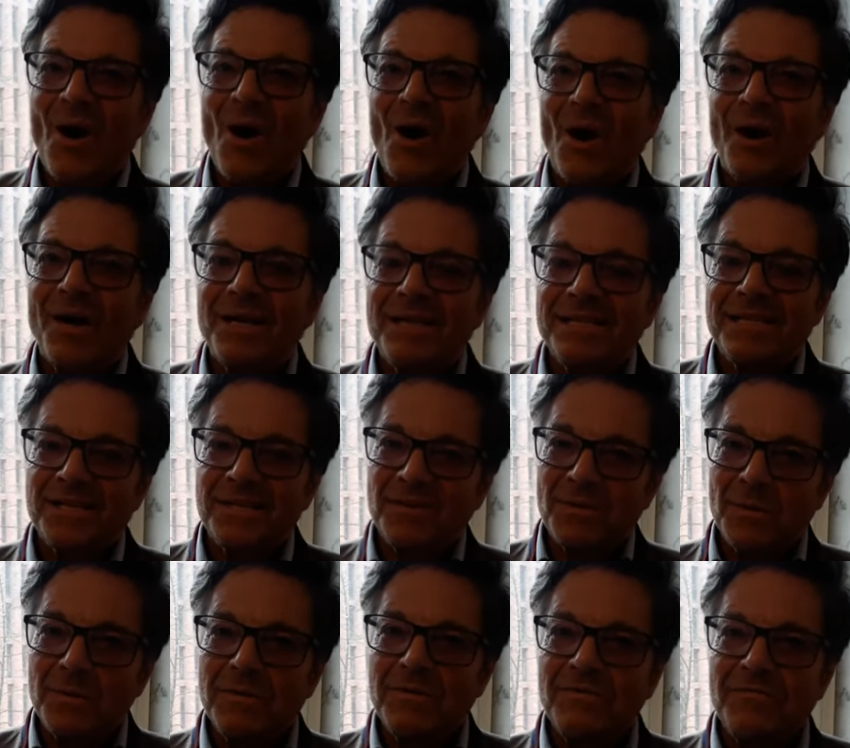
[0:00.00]

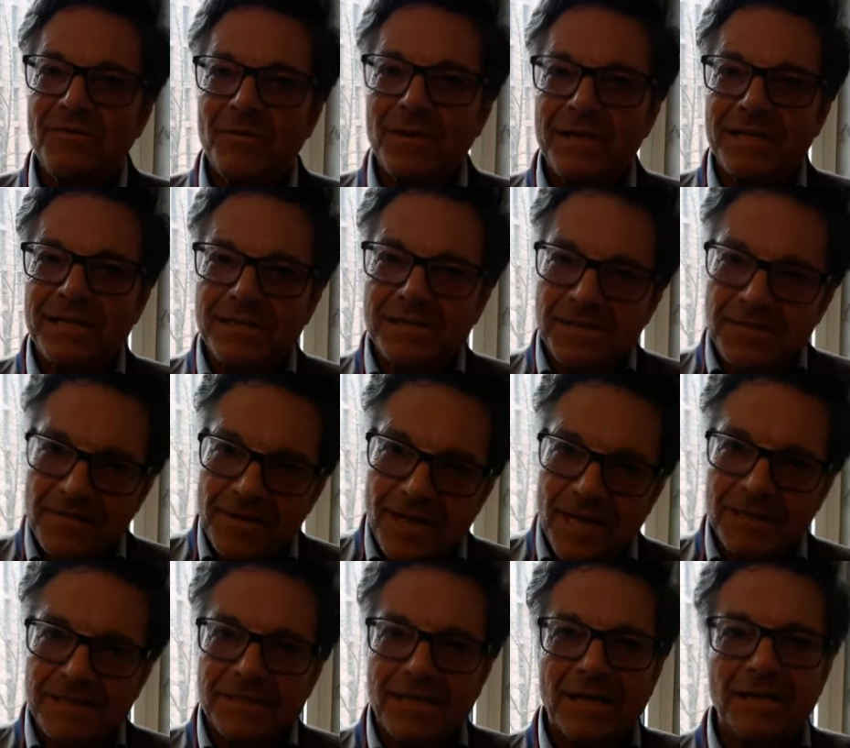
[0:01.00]
Organisationen von links wie
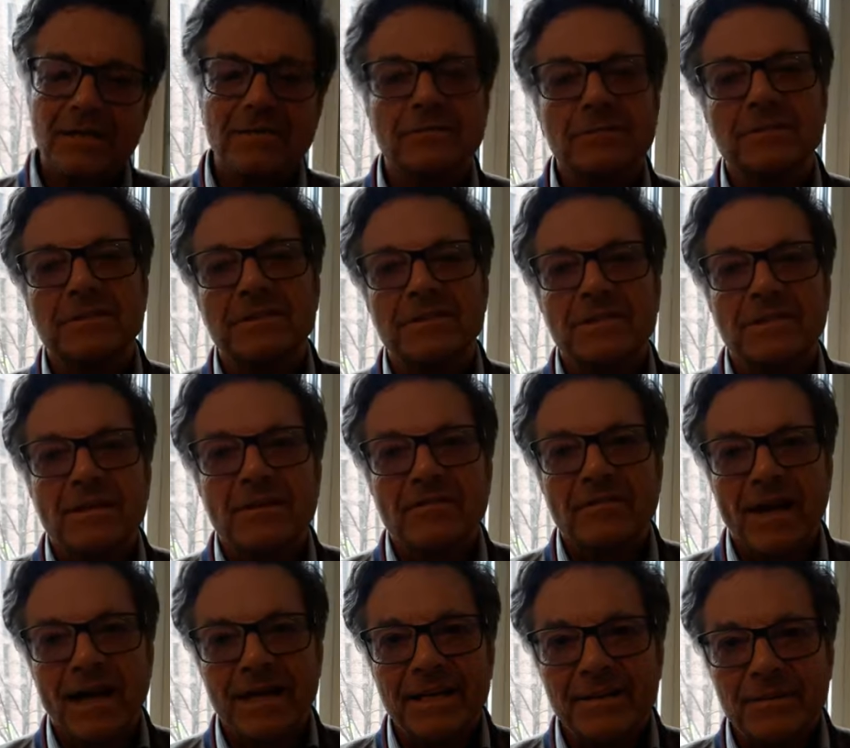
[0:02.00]
Attac und
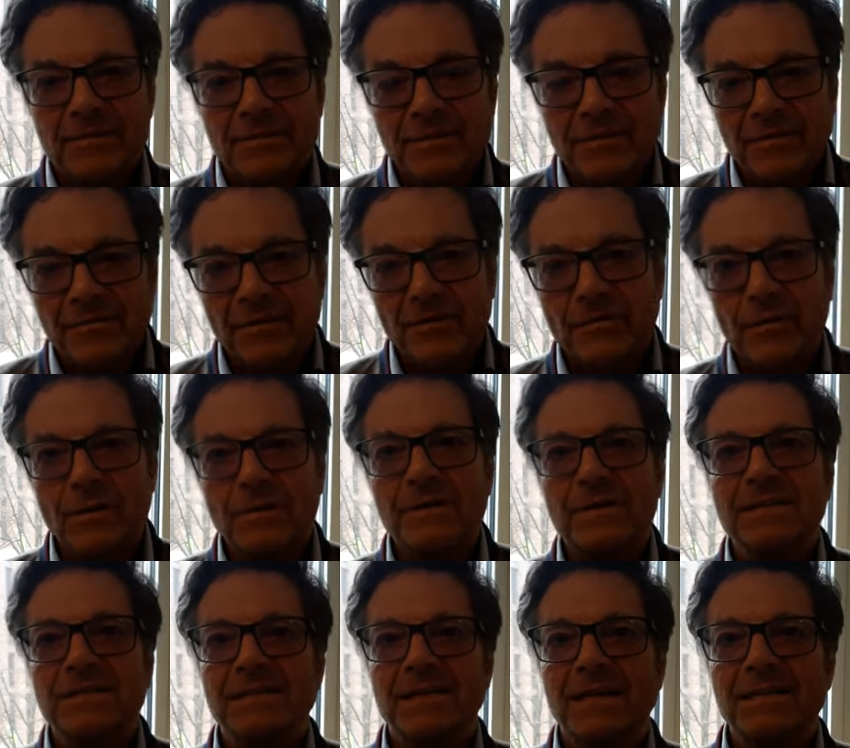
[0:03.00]
Vereinigung der Verfolgten
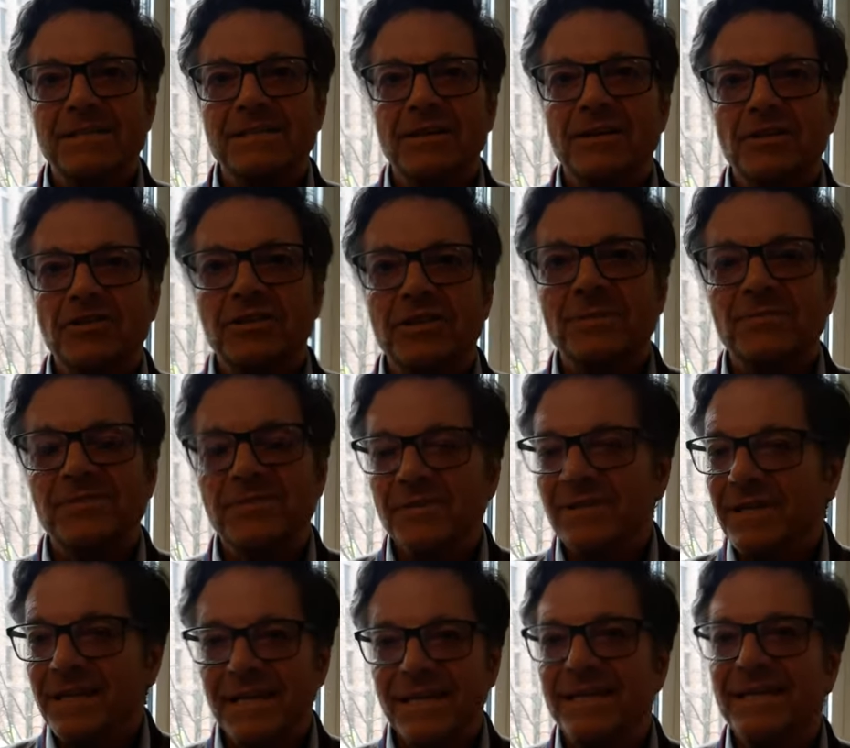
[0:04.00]
des Naziregimes,
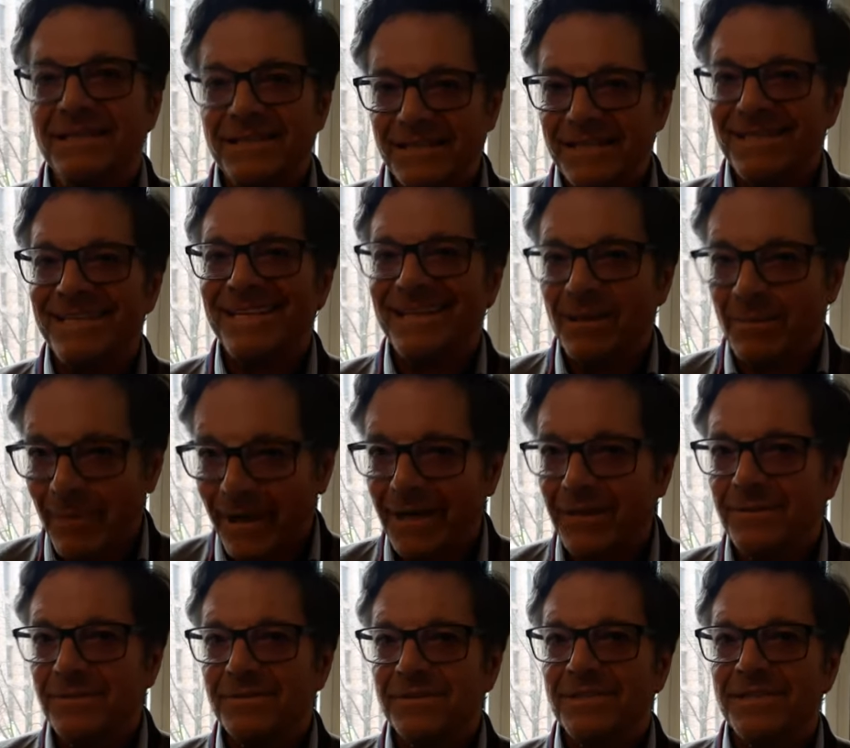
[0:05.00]
sondern erkennt ihnen die
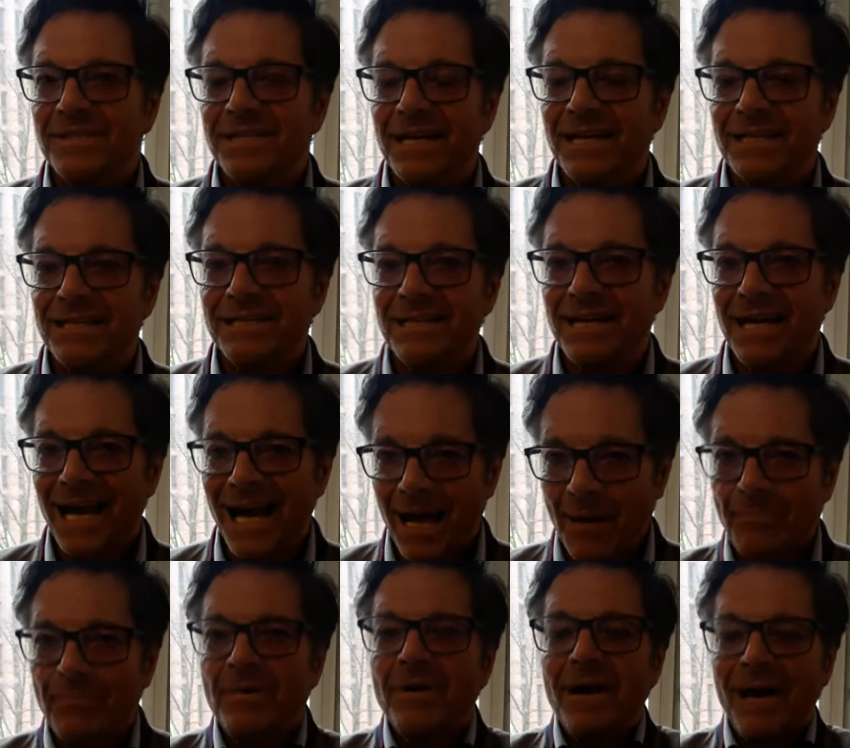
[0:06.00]
Gemeinnützigkeit
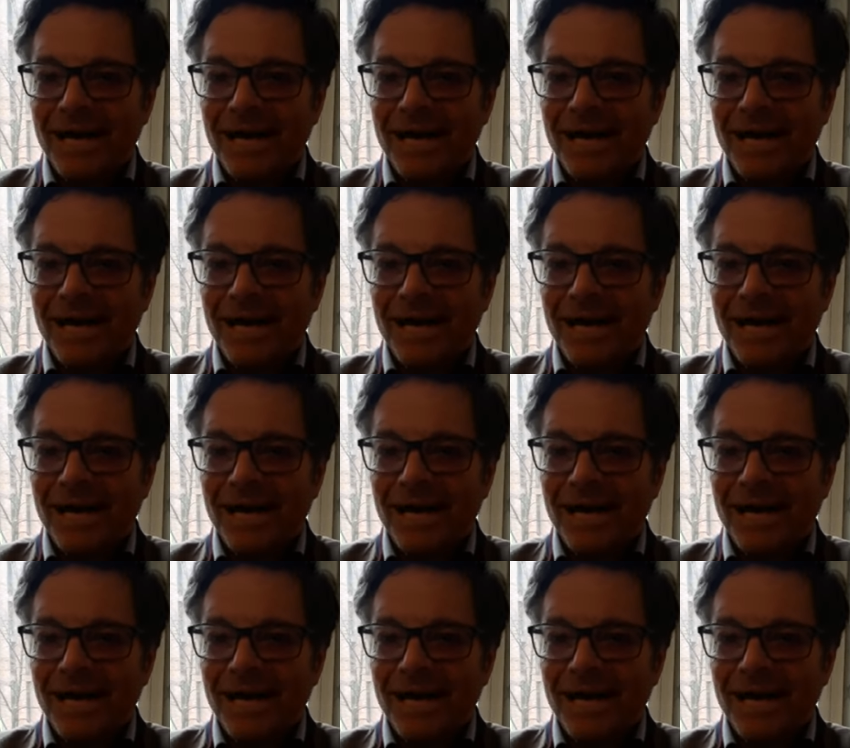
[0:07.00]
ab,